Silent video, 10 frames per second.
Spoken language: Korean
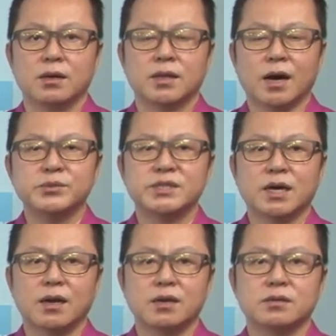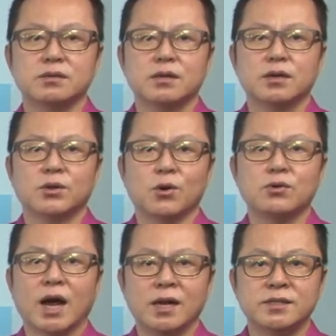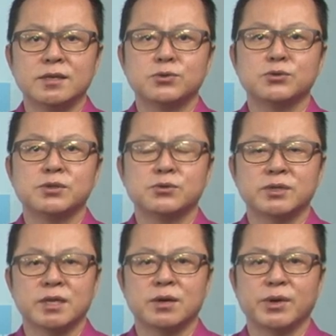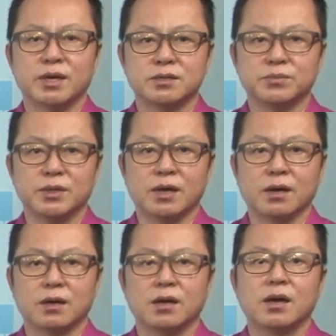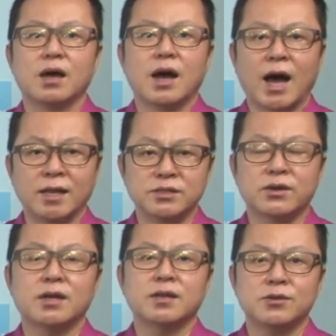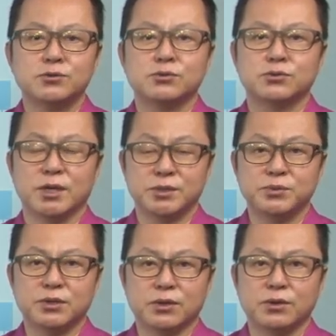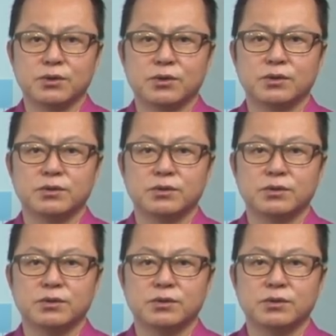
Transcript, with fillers: 다음 시간에는 더욱 알찬 소식으로 찾아뵙겠습니다. 안전한 한 주 되십시오.